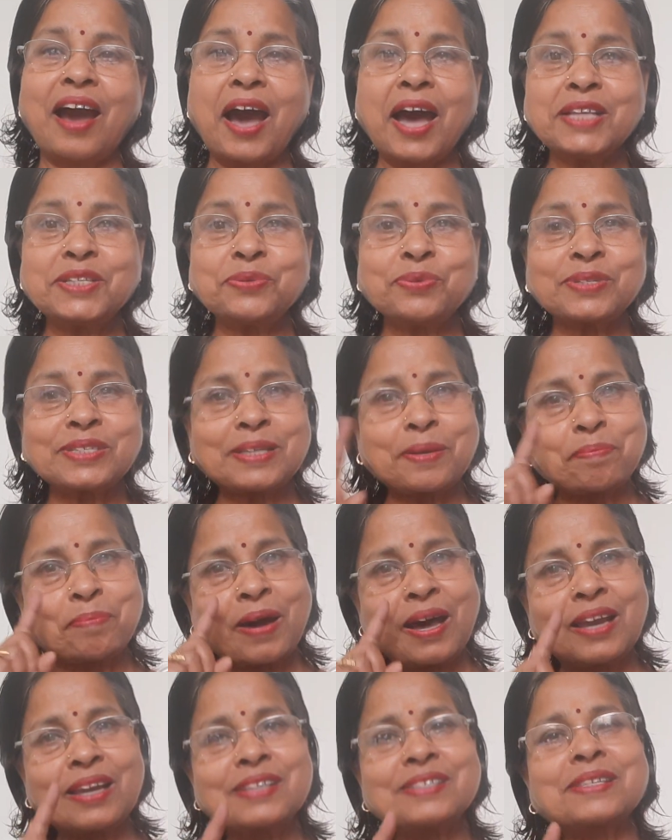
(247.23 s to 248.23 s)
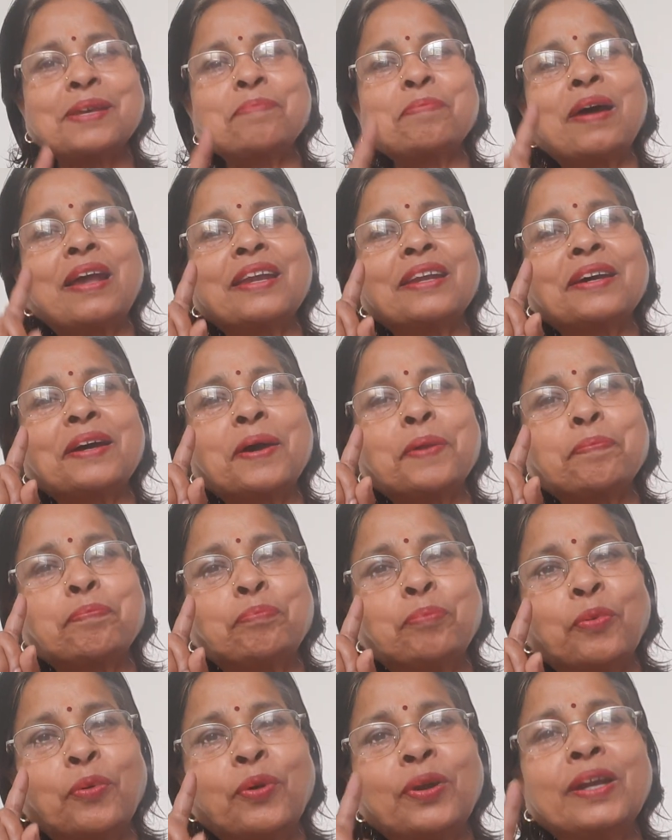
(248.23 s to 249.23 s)
आज वो संभल संभल कर
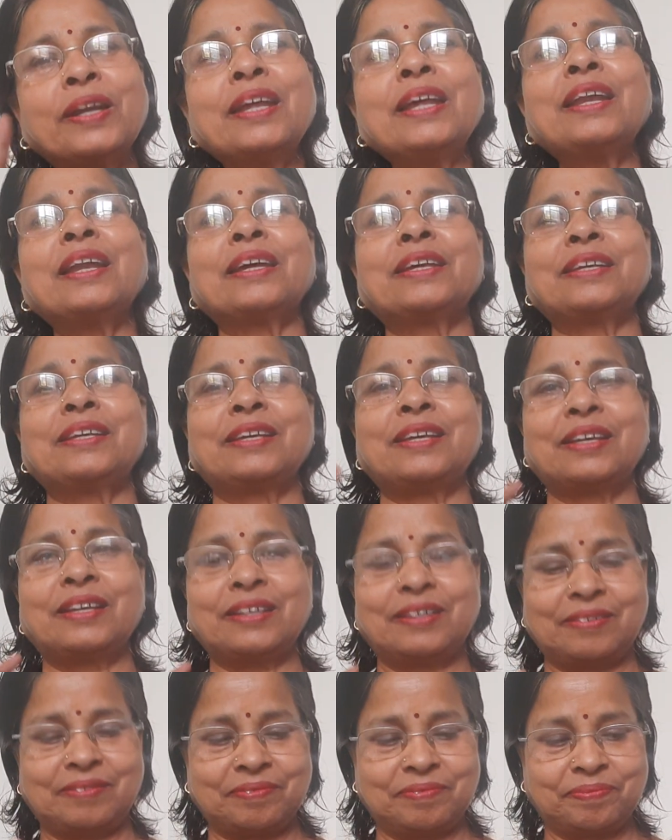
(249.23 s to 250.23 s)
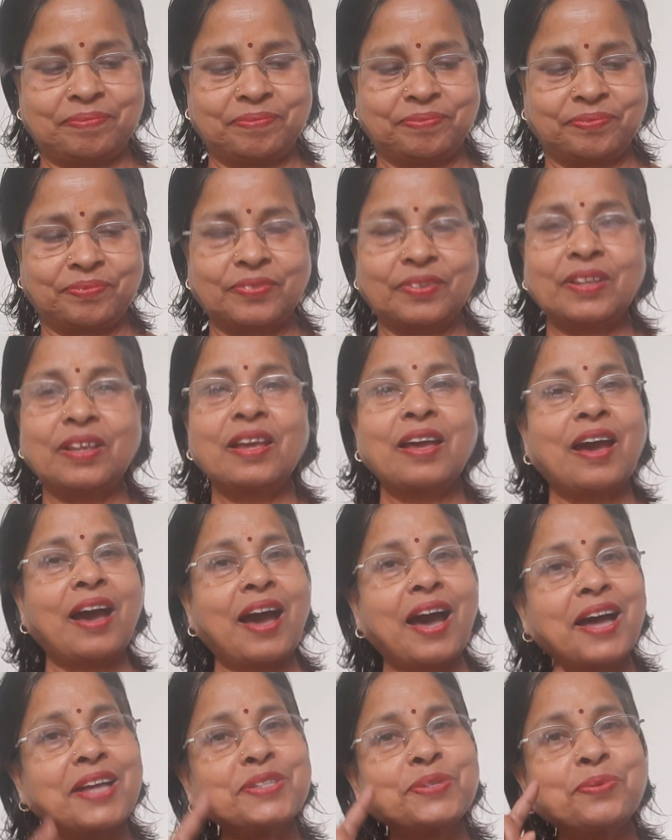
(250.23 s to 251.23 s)
बोलने लगी हैं
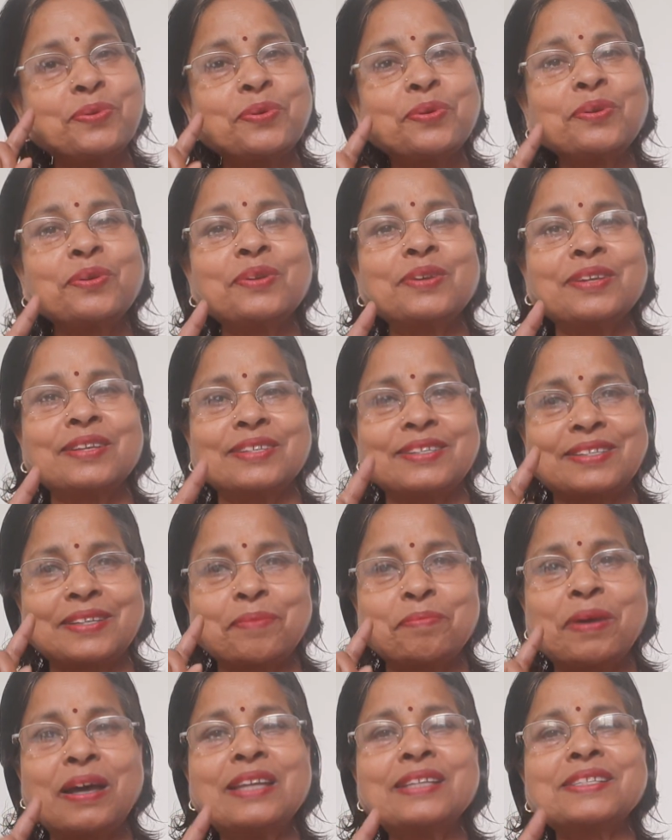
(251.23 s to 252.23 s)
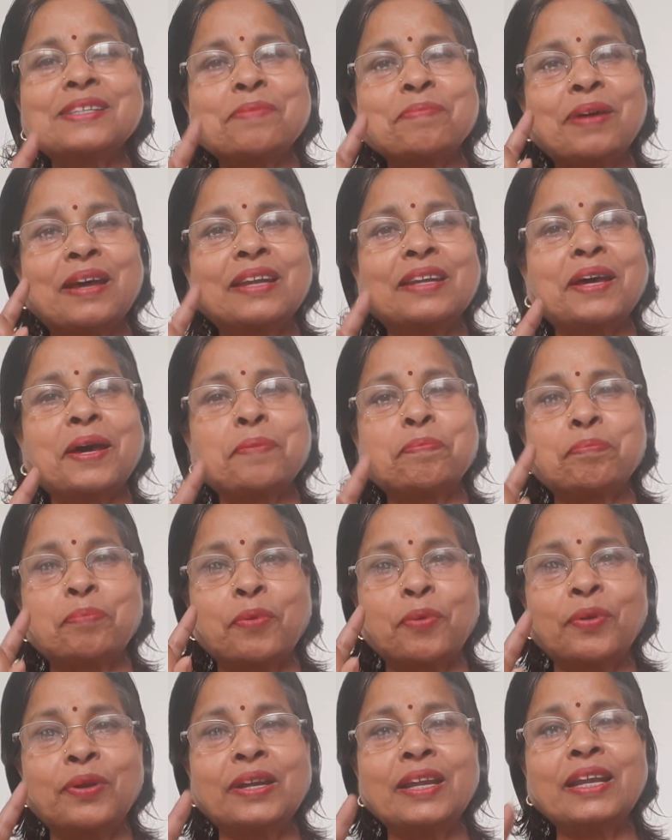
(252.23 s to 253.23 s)
आज वो संभल संभल कर
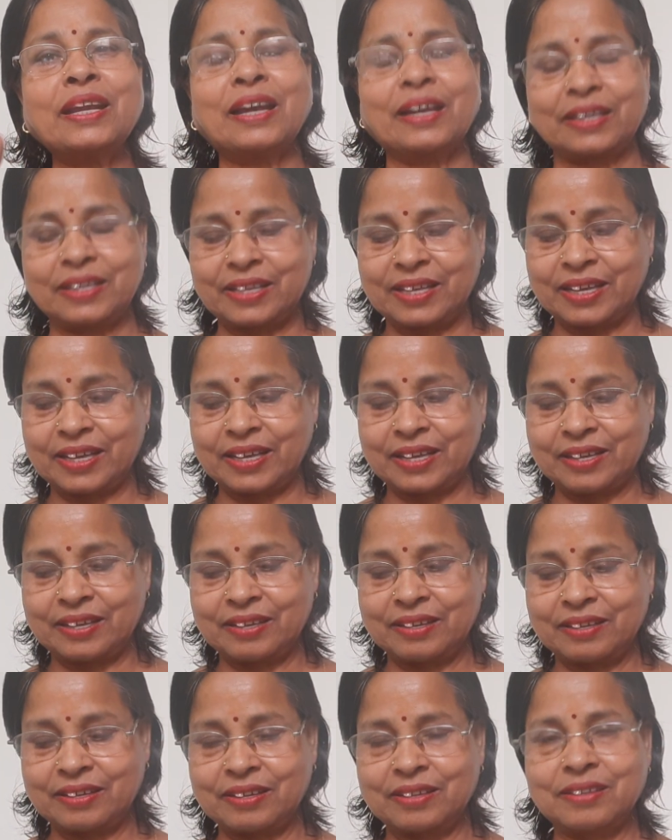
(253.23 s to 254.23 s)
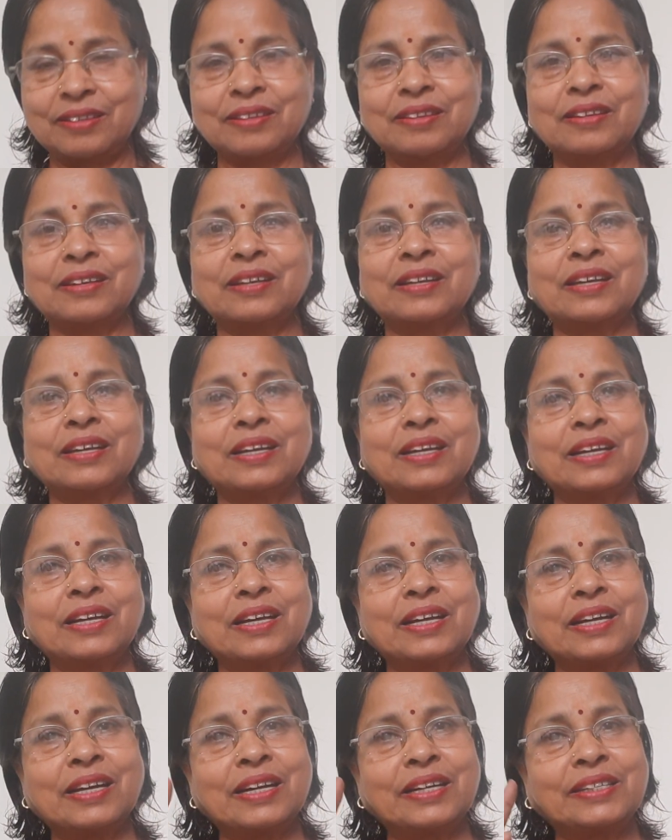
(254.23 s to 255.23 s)
बोलने लगी हैं
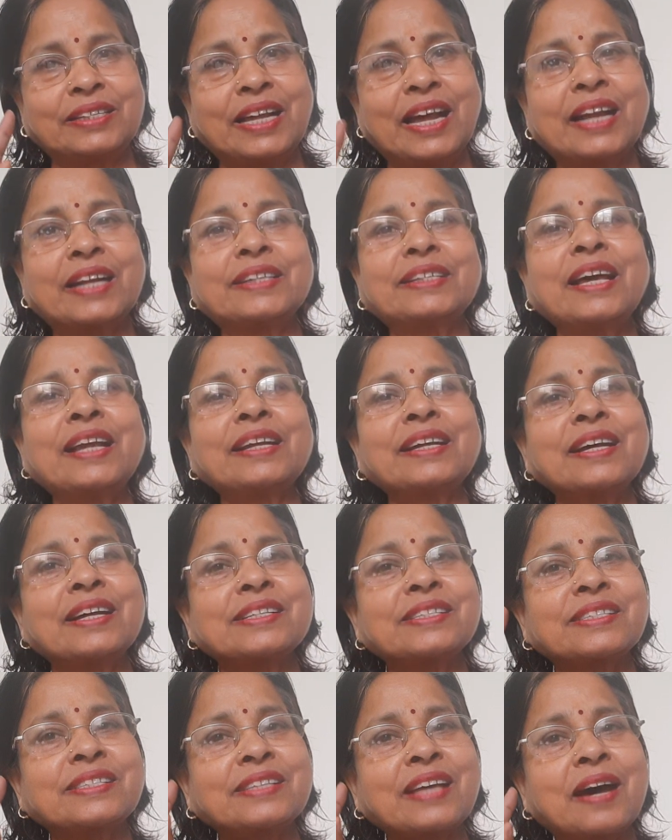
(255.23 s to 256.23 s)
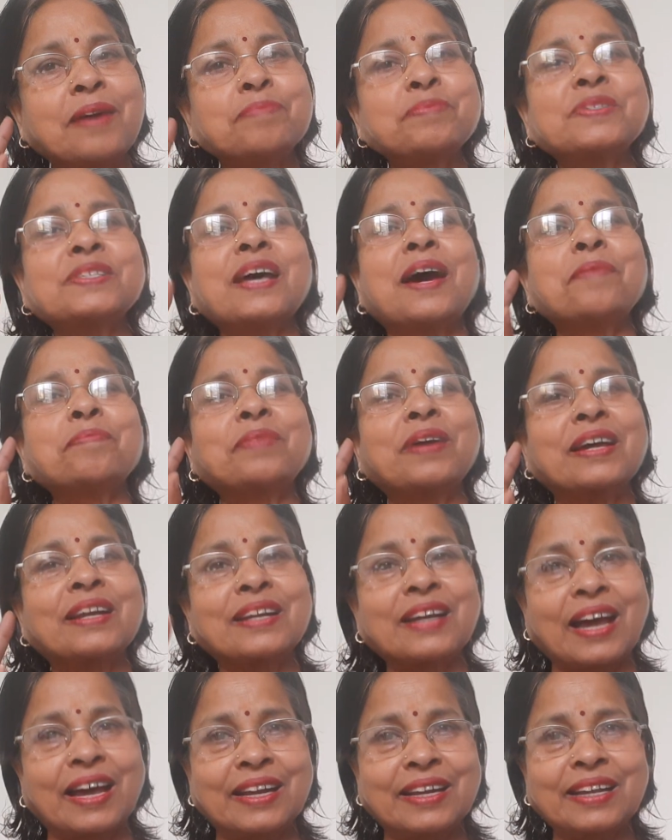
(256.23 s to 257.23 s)
डर डर कर सहम सहम कर
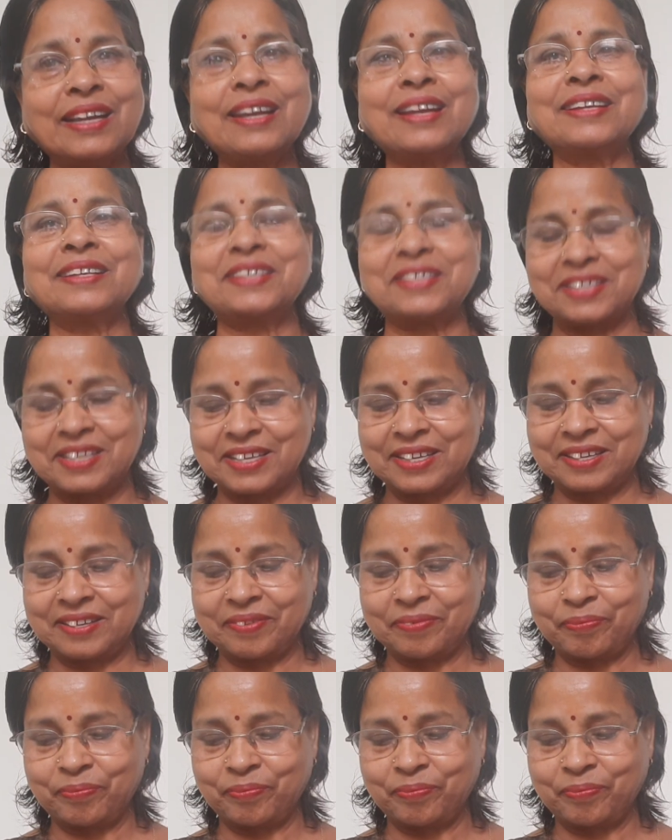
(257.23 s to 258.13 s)
रहने लगी हैं